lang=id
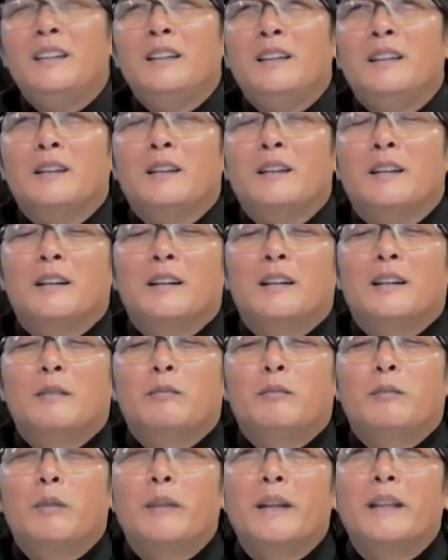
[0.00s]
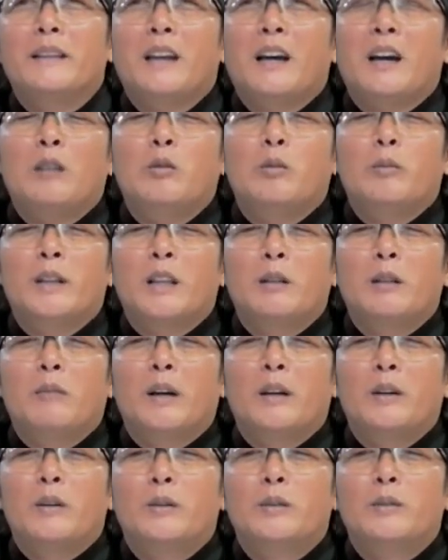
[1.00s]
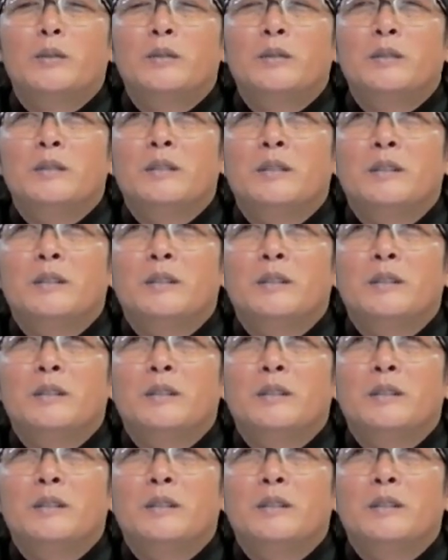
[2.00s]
eh, pemerintah Kabupaten Badung